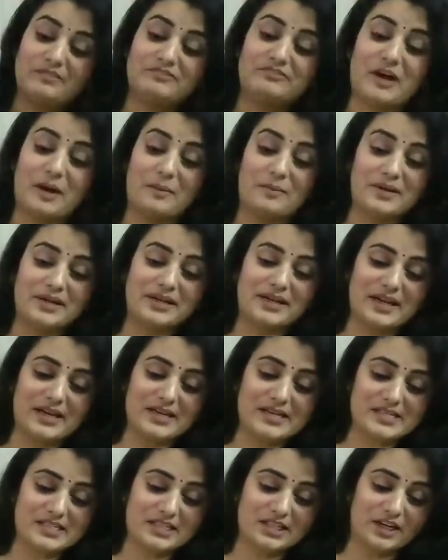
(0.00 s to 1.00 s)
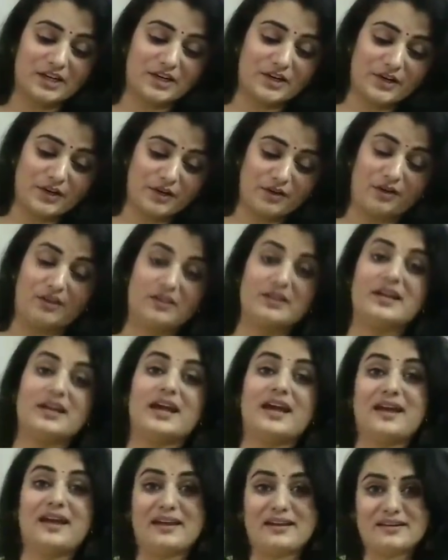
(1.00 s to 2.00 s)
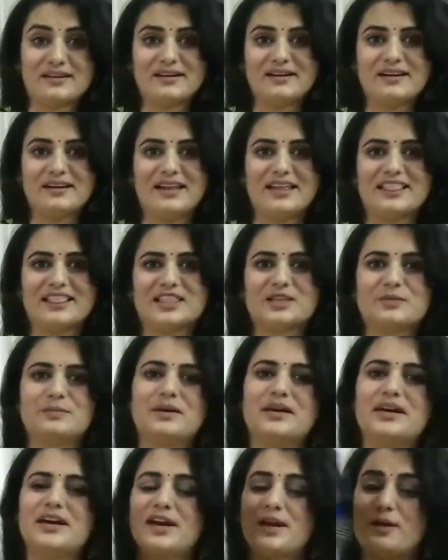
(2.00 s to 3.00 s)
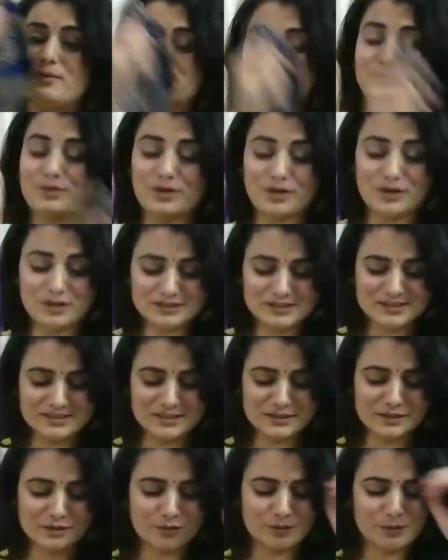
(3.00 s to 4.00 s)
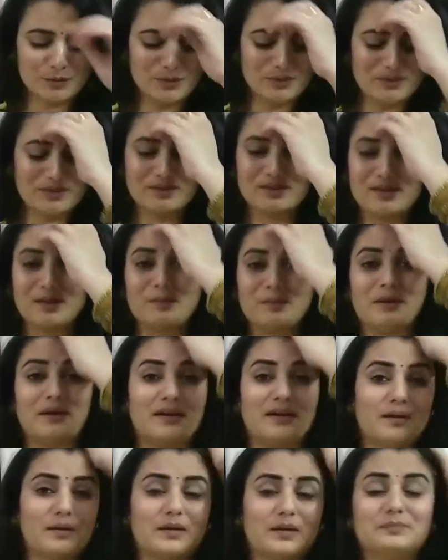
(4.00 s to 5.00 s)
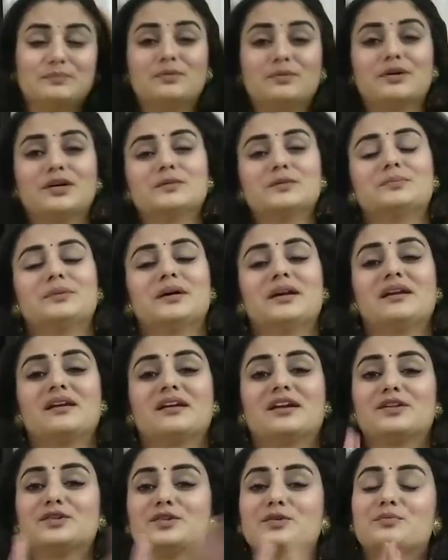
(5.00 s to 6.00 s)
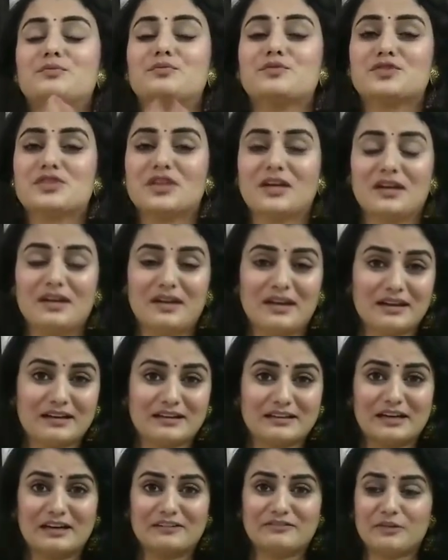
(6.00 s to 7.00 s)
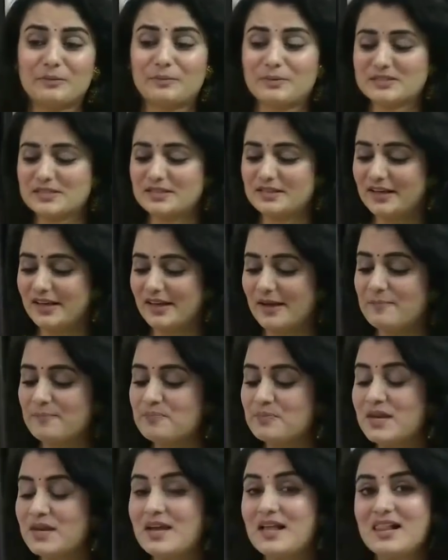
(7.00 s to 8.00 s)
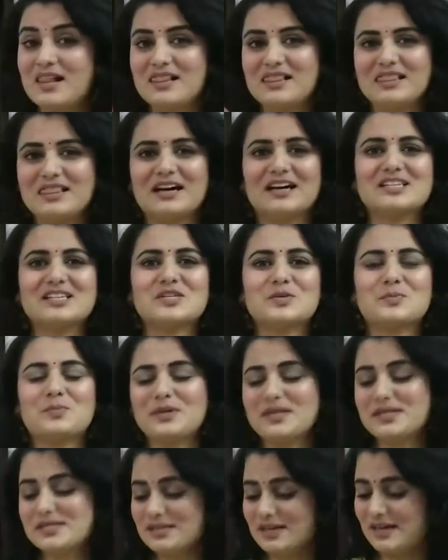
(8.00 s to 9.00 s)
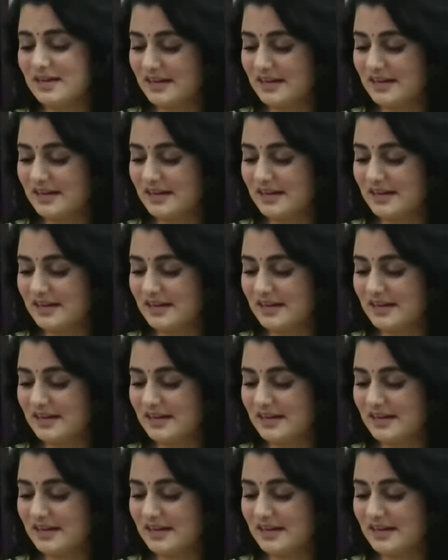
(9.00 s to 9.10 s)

बल फैब्रिक है इसका रेन एंकल लेंथ में है बहुत ही ज्यादा कूल लग रहा है पहनने के बाद बहुत प्यारा लग रहा है तो मुझे ये काफी पसंद आया लास्ट पीस